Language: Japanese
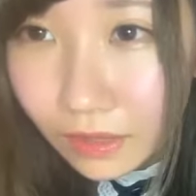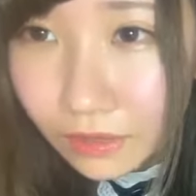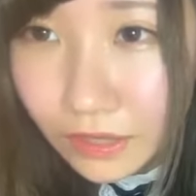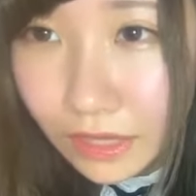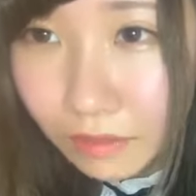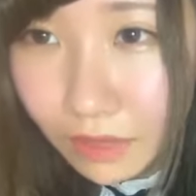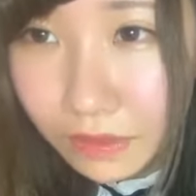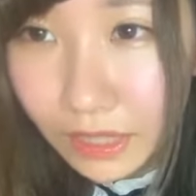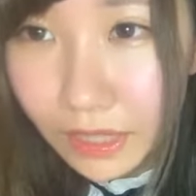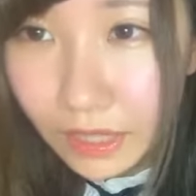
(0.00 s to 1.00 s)
ゆうさん
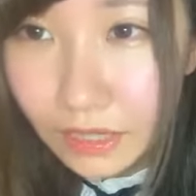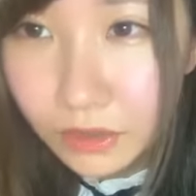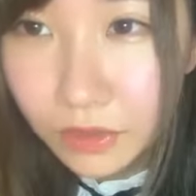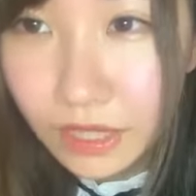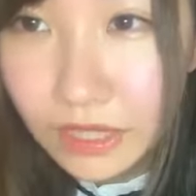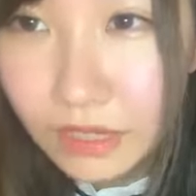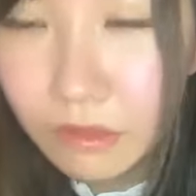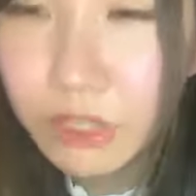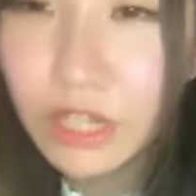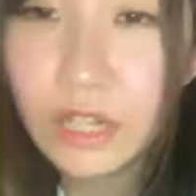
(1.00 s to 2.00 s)
バブだから将来性は
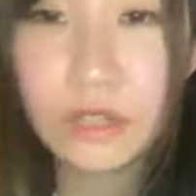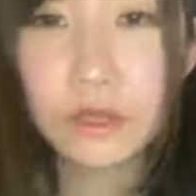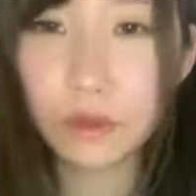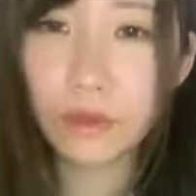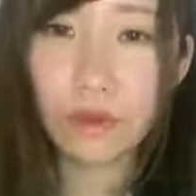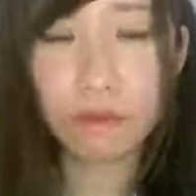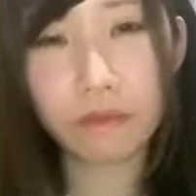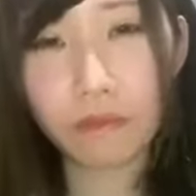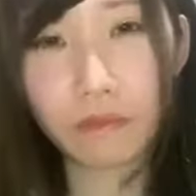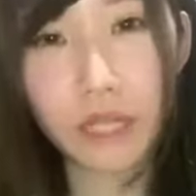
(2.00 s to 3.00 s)
無限だねそ
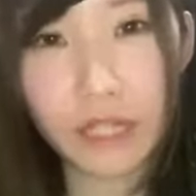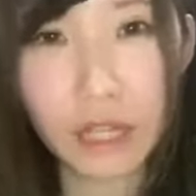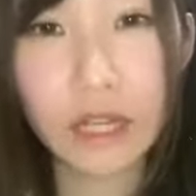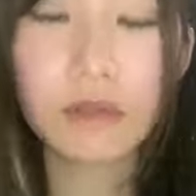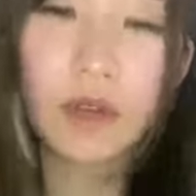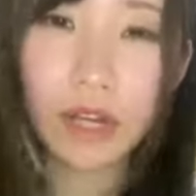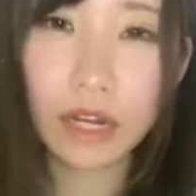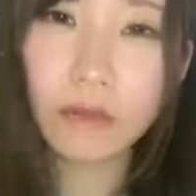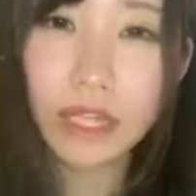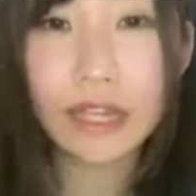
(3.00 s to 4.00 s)
うまだこれか
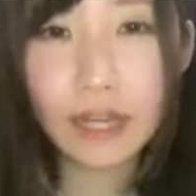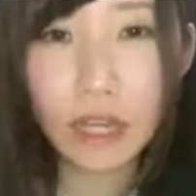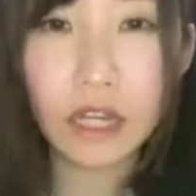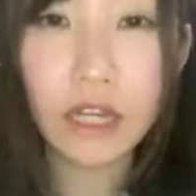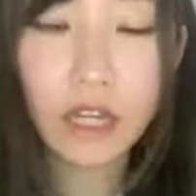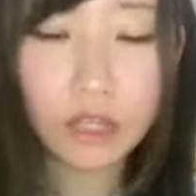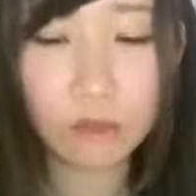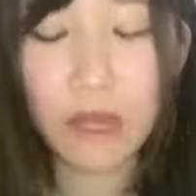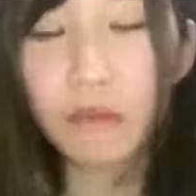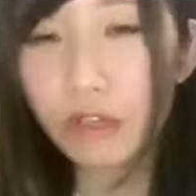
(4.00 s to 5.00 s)
らみんなが
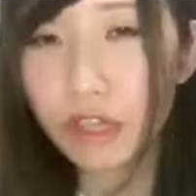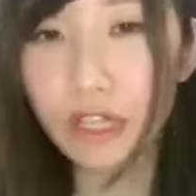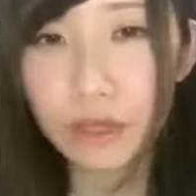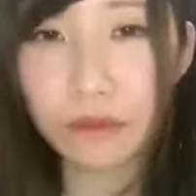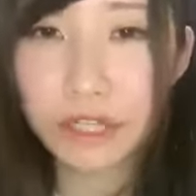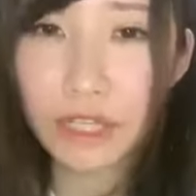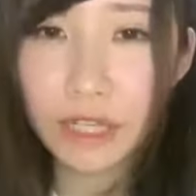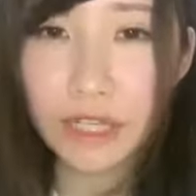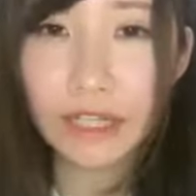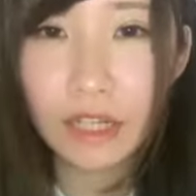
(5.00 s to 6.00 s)
前も言ったけど教
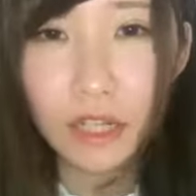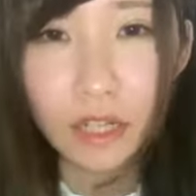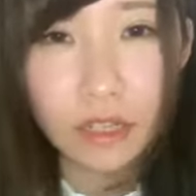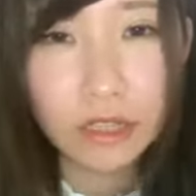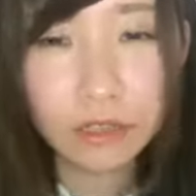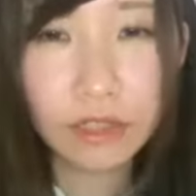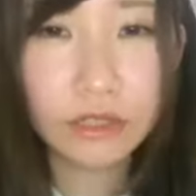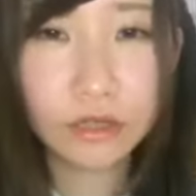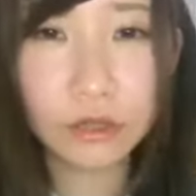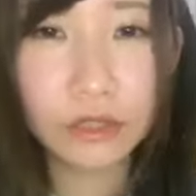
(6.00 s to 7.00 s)
えてくれ
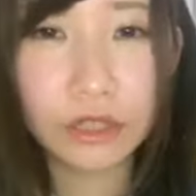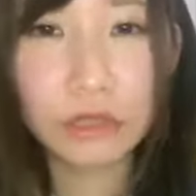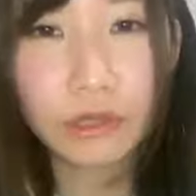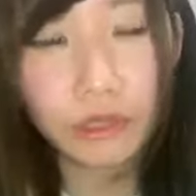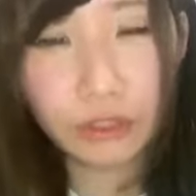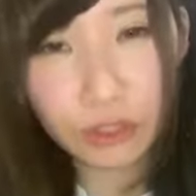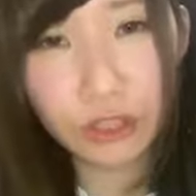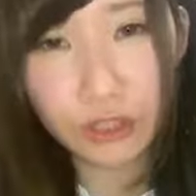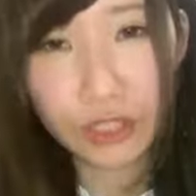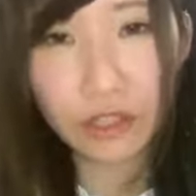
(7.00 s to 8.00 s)
る当初いろいろ吸
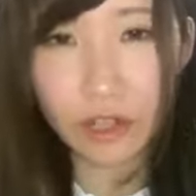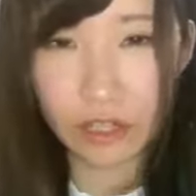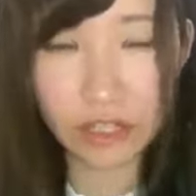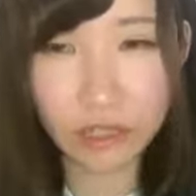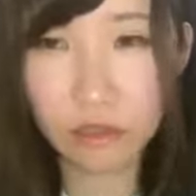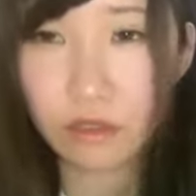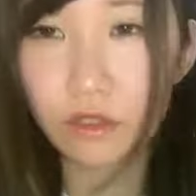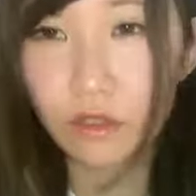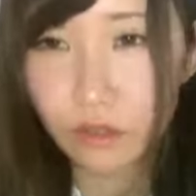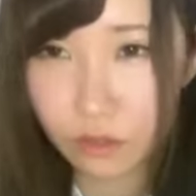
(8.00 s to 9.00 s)
収できるやん私
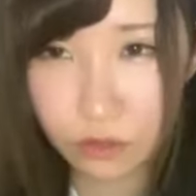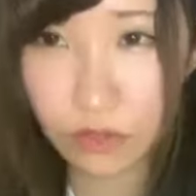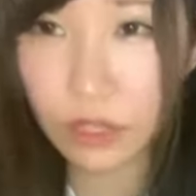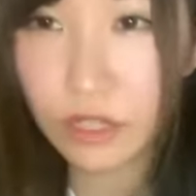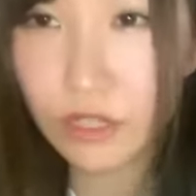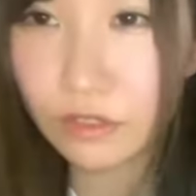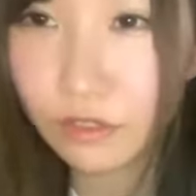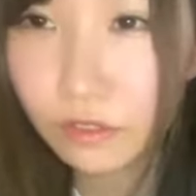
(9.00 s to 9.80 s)
そうなんです